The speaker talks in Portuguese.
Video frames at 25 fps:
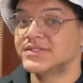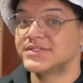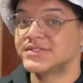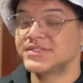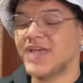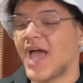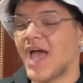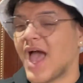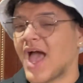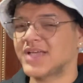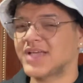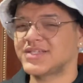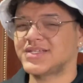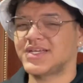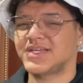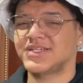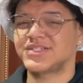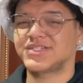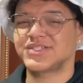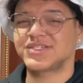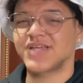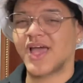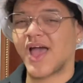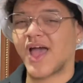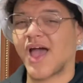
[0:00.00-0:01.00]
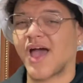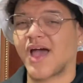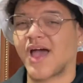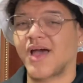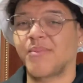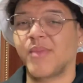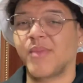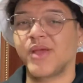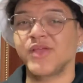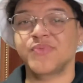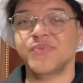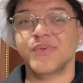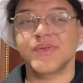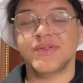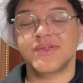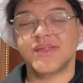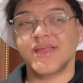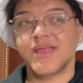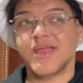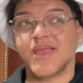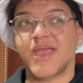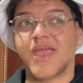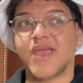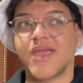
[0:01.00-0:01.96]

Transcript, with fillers: Já, gente, já. Mas, tipo assim,